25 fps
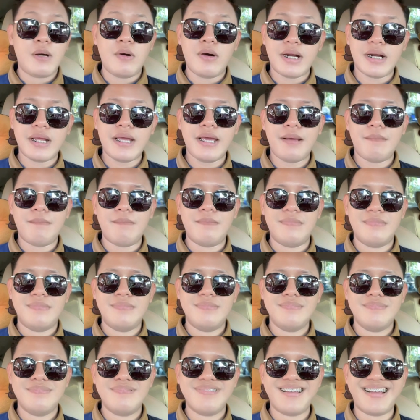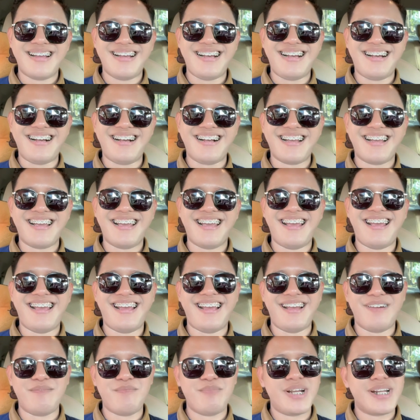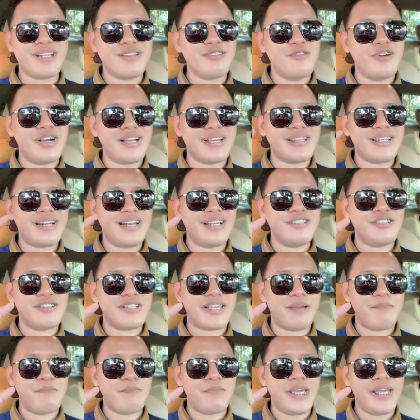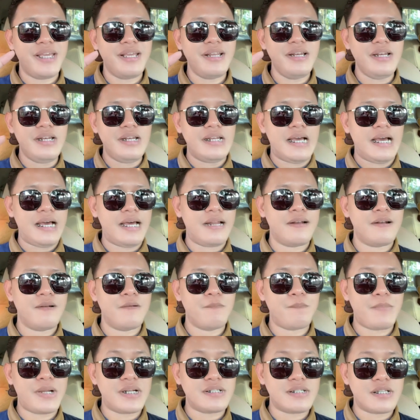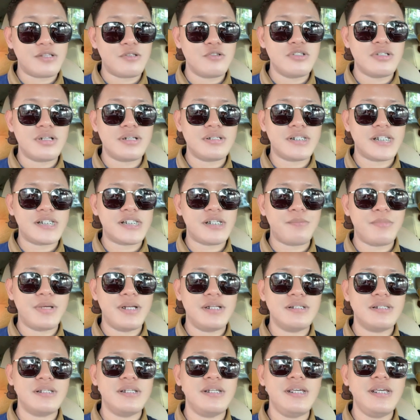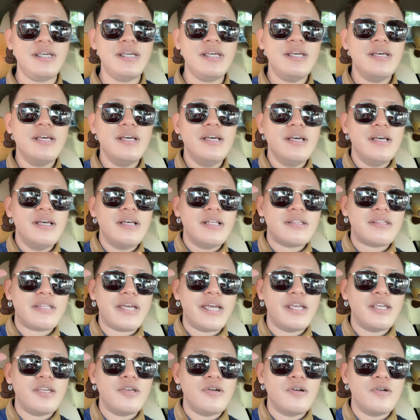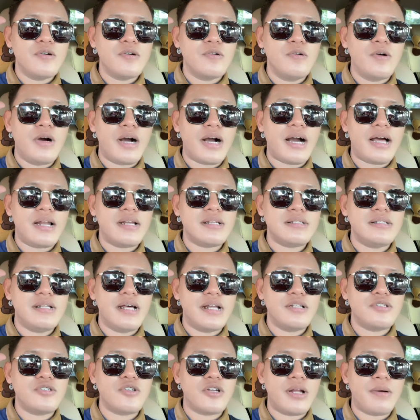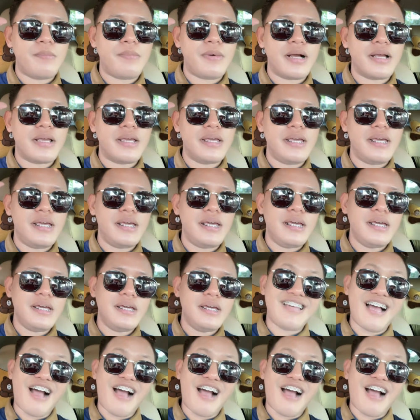Mawar Camp. Oke, nah, part 2 kita lanjut camping dan part 1 selesai sampai di sini. Thank you, gue Kalis dari Zona Pagi.